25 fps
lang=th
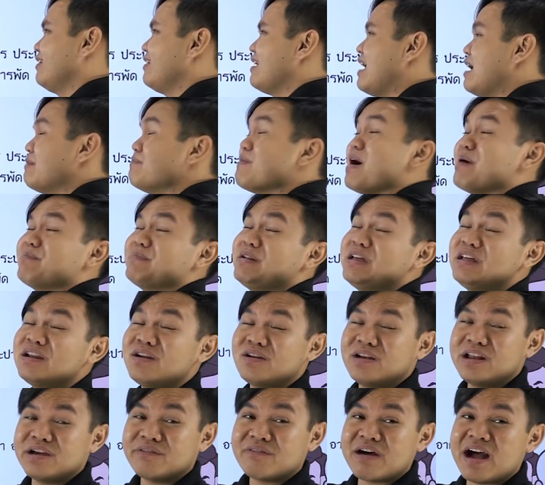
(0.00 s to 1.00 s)
นะแบบนี้
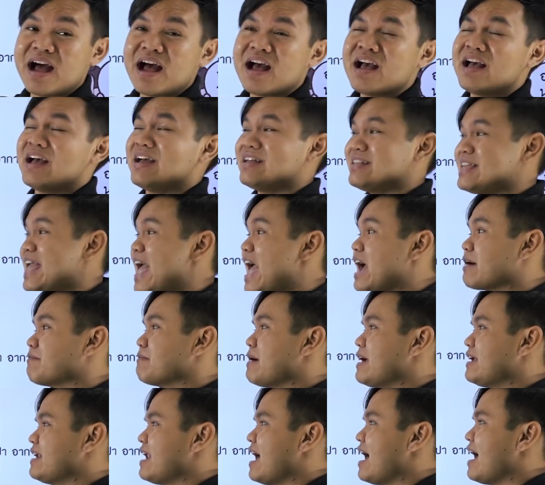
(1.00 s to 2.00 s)
เราเรียกว่าแยก
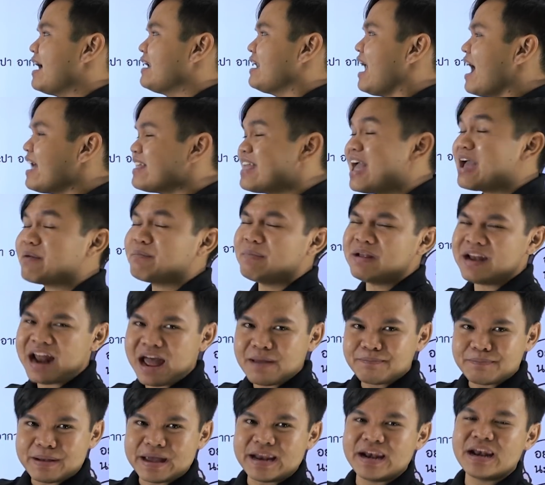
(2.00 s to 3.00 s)
ไม่ได้ถ้าแยกไม่
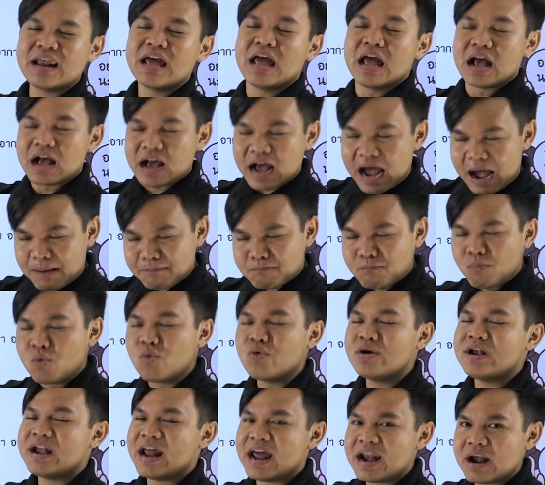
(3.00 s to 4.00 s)
ได้เป็นคำ
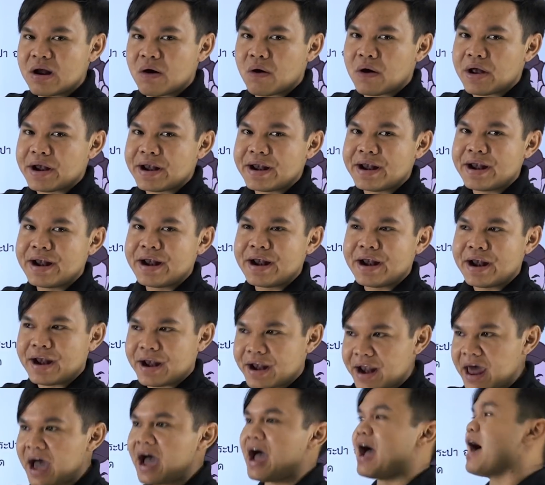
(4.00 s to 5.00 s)
มูลแน่นอน
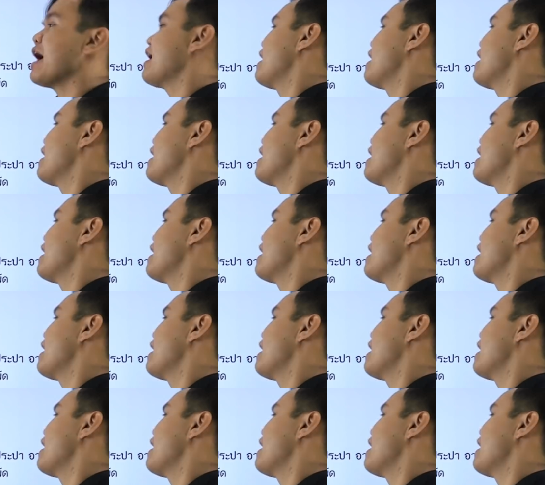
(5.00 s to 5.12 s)
นะ